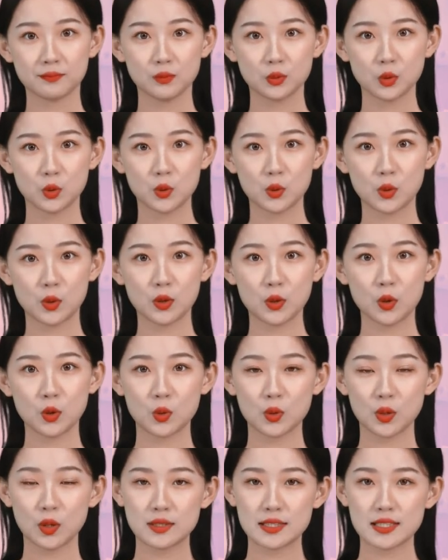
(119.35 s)
如果有
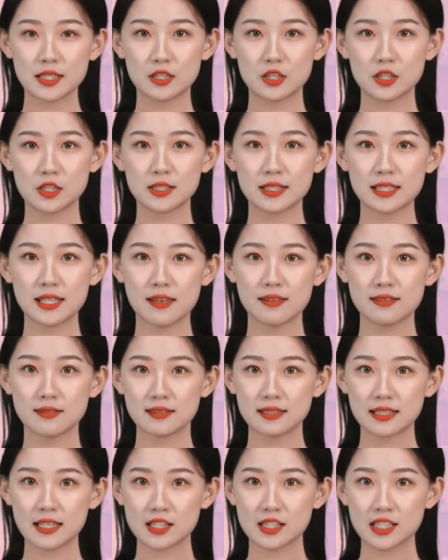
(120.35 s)
空闲时间，
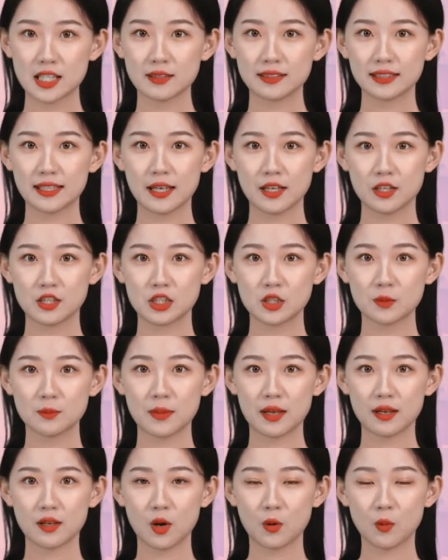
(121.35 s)
再炒点芝
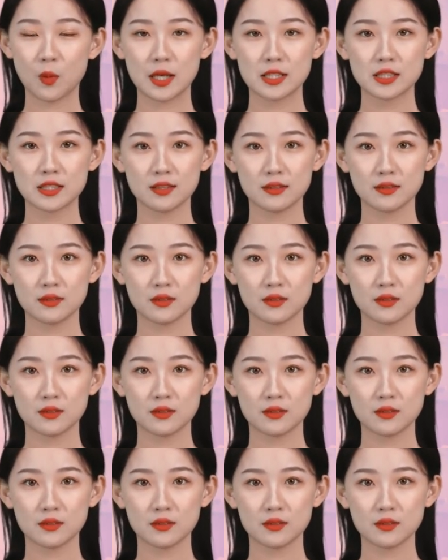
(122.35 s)
麻和花生，